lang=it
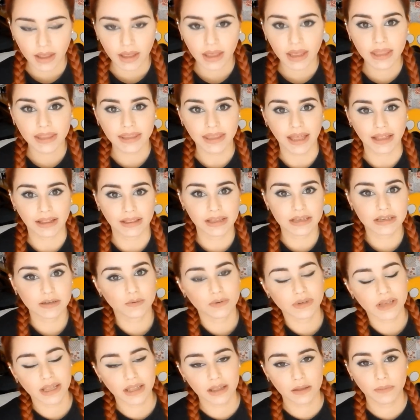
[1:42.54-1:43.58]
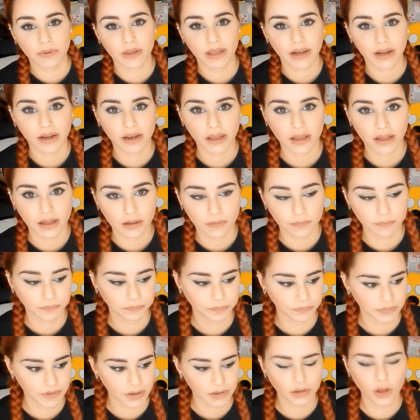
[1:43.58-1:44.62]
e niente, scusate per... Eh,
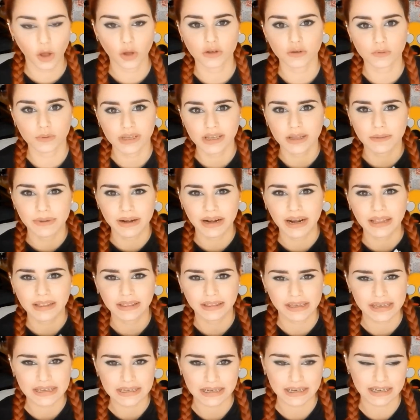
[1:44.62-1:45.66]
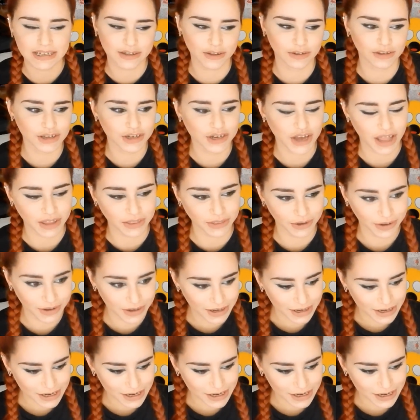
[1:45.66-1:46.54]
no, scusate per l'attesa, che sto dicendo.